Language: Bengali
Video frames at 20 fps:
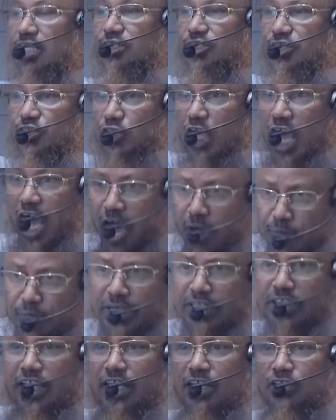
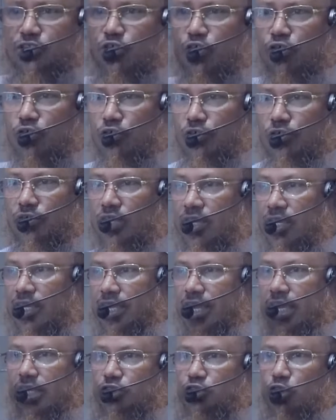সাহাবিদের যখন
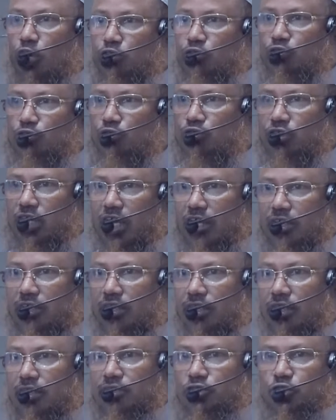এই শত্রুতার
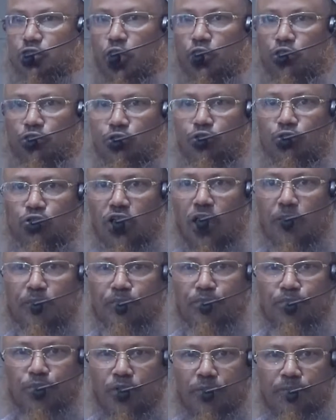শত্রুতা
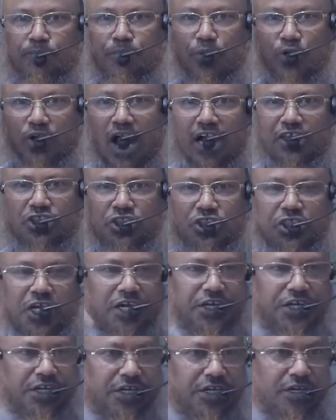
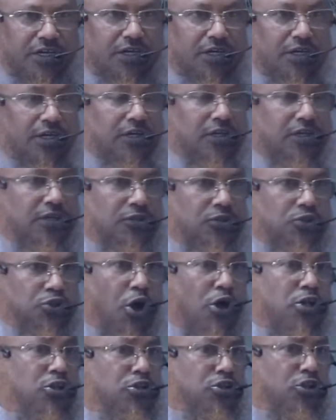প্রকাশকারী
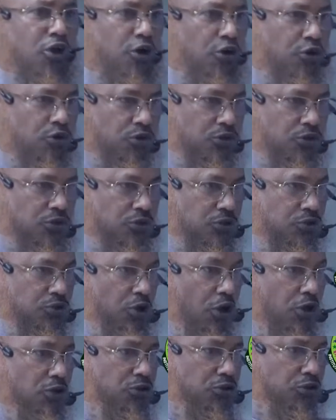দ্বন্দ্ব
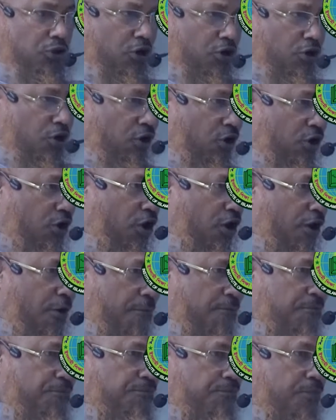দ্বন্দ্ব কলহ
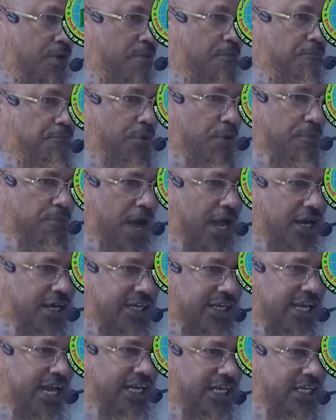
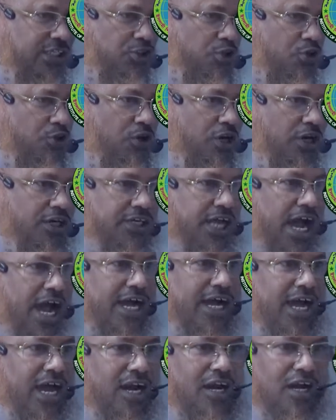প্রমাণকারী যখন
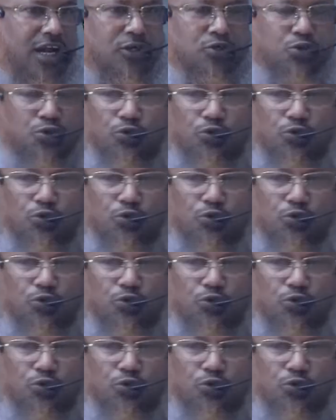ডাক আল্লাহ রসুল